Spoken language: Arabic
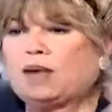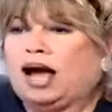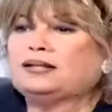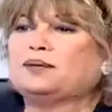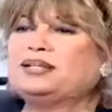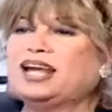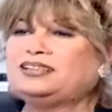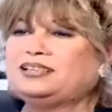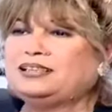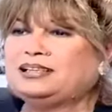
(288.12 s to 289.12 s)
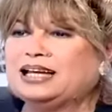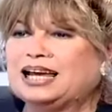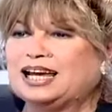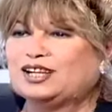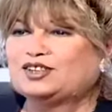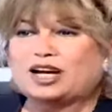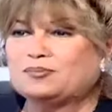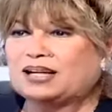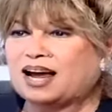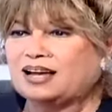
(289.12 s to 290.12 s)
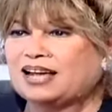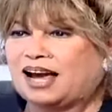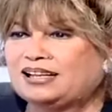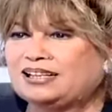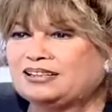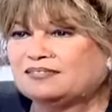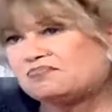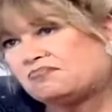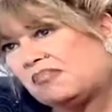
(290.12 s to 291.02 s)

ما حدا بيناديني جلميران يعني